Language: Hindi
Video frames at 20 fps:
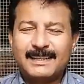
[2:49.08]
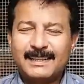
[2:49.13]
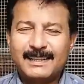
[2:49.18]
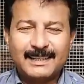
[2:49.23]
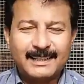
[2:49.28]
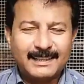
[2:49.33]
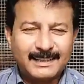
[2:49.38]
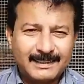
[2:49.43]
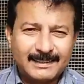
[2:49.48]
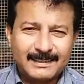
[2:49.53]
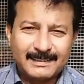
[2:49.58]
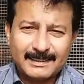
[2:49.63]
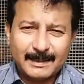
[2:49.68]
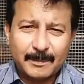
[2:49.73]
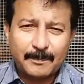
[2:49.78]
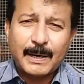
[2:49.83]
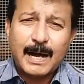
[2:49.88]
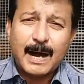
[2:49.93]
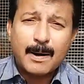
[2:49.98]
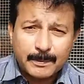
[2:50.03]

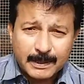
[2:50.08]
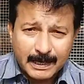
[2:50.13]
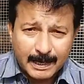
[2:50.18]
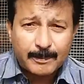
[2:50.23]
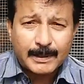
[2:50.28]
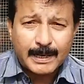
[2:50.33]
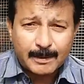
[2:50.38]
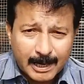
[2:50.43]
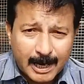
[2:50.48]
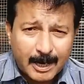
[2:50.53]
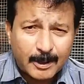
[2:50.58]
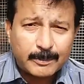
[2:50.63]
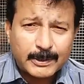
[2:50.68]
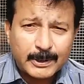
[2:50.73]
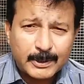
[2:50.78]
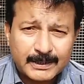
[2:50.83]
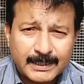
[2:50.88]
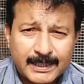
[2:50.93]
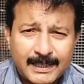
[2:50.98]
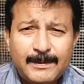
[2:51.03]
सबका अपना अपना भाव भी
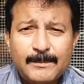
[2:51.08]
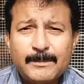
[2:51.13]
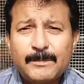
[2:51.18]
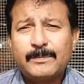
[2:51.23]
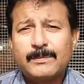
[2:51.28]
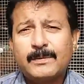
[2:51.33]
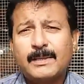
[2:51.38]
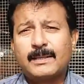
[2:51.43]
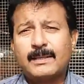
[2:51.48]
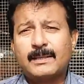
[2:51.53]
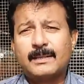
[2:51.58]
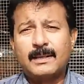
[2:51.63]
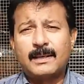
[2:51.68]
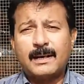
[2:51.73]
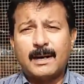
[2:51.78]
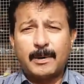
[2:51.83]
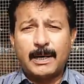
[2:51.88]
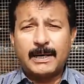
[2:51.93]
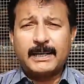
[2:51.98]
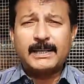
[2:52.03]
होता है
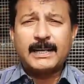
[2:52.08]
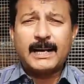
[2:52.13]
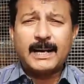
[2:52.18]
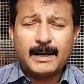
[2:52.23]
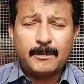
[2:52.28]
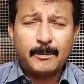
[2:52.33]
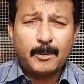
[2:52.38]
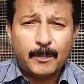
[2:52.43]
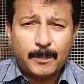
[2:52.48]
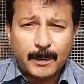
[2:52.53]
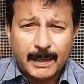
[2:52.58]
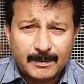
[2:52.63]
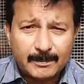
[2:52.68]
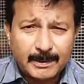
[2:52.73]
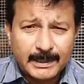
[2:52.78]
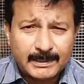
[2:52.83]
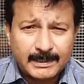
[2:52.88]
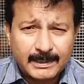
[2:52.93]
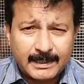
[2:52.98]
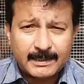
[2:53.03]
हमारे यहाँ भोपाल
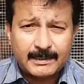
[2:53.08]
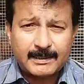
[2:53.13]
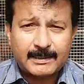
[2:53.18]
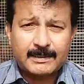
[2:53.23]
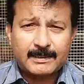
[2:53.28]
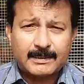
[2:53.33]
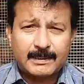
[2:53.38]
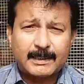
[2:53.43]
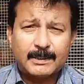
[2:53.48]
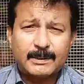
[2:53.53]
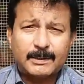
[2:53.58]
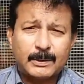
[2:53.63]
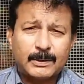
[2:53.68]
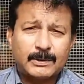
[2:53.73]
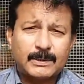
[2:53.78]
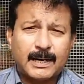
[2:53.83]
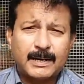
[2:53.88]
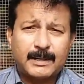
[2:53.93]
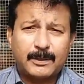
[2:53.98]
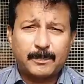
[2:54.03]
में ये तीन सौ
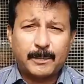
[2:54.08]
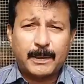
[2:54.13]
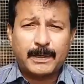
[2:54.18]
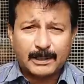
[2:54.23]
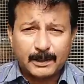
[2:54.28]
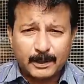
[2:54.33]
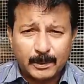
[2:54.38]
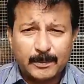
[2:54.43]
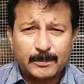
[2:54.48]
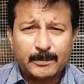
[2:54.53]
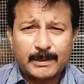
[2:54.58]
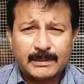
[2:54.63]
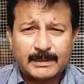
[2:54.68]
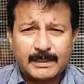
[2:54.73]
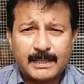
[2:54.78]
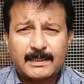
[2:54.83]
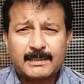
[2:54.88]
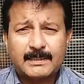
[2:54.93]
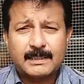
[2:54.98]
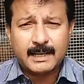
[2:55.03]
साठ रुपये किलो भी
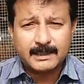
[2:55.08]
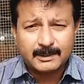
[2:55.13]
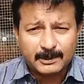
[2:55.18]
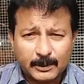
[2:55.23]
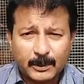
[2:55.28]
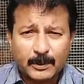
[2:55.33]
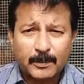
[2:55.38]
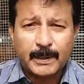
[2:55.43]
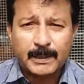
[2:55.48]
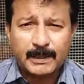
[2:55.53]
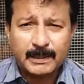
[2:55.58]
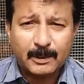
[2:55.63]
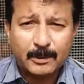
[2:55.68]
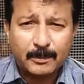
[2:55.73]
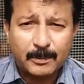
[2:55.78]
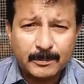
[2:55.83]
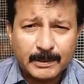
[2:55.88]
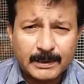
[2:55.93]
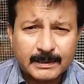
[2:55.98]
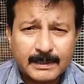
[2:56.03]
मिलता है सात सौ रुपये
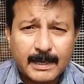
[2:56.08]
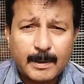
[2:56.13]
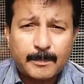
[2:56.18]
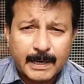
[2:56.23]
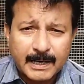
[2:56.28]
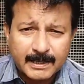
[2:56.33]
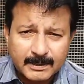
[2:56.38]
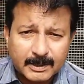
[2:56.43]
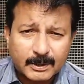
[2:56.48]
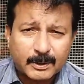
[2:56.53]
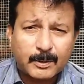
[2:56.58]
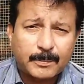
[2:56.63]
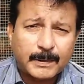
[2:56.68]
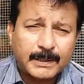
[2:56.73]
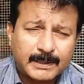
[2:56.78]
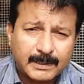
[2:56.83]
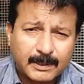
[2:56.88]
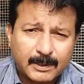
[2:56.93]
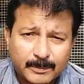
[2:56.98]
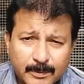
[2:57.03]
किलो भी मिलता है पाँच सौ
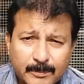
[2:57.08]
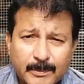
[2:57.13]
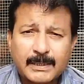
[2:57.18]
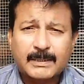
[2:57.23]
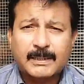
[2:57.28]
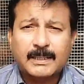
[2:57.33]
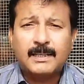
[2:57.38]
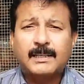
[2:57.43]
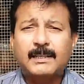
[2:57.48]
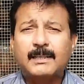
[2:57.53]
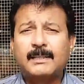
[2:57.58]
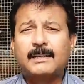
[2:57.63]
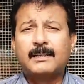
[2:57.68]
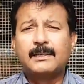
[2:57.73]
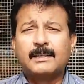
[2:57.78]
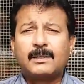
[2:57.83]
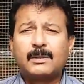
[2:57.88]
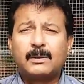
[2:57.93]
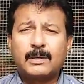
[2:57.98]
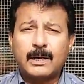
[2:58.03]
रुपये किलो भी मिलता है
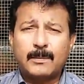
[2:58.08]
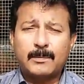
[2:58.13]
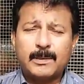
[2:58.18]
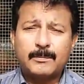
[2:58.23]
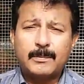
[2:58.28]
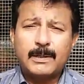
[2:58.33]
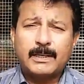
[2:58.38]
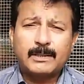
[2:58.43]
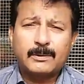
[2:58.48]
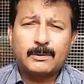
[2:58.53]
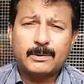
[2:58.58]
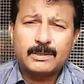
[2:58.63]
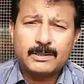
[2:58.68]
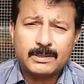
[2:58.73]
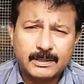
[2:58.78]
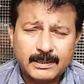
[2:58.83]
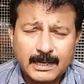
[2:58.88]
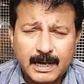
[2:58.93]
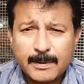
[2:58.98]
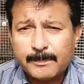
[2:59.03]
और अभी मैं
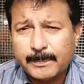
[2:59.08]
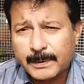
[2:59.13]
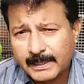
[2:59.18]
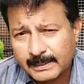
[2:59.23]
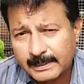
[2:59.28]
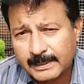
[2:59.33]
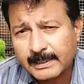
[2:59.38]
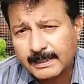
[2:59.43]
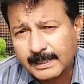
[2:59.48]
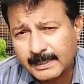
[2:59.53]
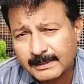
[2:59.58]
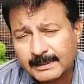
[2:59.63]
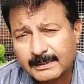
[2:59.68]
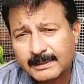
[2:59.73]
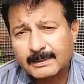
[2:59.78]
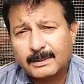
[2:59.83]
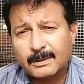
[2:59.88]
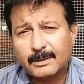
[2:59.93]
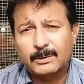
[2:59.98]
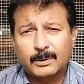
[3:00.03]
कुछ टाइम पहले लेके आता
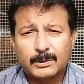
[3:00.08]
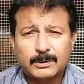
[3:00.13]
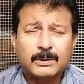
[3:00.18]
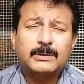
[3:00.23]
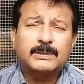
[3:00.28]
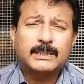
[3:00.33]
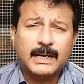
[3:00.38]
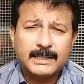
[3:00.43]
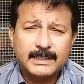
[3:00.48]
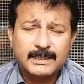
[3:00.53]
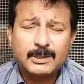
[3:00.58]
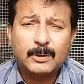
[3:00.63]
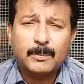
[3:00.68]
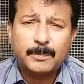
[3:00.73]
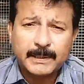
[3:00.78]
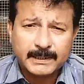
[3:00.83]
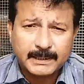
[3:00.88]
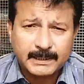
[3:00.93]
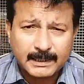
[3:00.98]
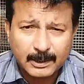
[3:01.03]
था तो दो सौ चालीस
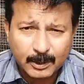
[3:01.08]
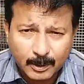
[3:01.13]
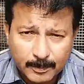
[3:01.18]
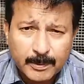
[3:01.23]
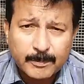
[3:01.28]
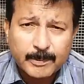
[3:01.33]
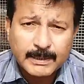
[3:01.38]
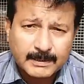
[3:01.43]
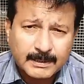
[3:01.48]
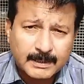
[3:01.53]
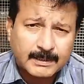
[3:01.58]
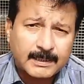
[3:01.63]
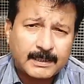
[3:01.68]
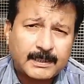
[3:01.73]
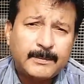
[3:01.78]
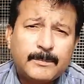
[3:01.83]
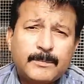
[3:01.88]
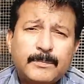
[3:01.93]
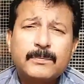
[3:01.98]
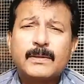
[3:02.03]
रुपये किलो भी मिलता
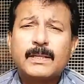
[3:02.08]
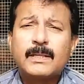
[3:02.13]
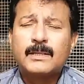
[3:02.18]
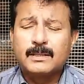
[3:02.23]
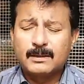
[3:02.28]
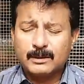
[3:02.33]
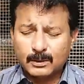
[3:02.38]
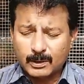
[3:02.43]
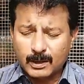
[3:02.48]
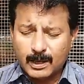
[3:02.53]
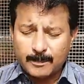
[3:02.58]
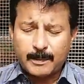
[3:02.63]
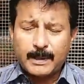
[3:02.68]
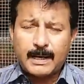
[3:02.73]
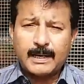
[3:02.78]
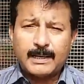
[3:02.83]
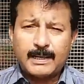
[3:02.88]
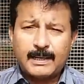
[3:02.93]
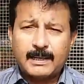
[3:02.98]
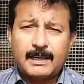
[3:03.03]
था तो अब
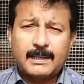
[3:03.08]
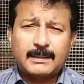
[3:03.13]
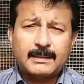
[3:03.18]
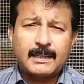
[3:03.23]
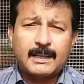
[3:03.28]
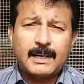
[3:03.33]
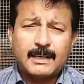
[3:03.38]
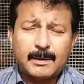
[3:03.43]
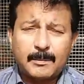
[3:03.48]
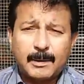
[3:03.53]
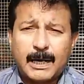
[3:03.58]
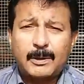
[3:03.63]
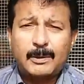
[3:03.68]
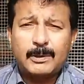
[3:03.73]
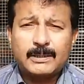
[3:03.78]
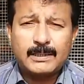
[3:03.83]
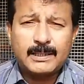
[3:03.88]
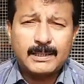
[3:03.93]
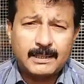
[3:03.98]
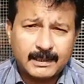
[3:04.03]
अलग अलग तरह के भाव
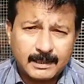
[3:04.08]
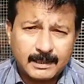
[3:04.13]
होते हैं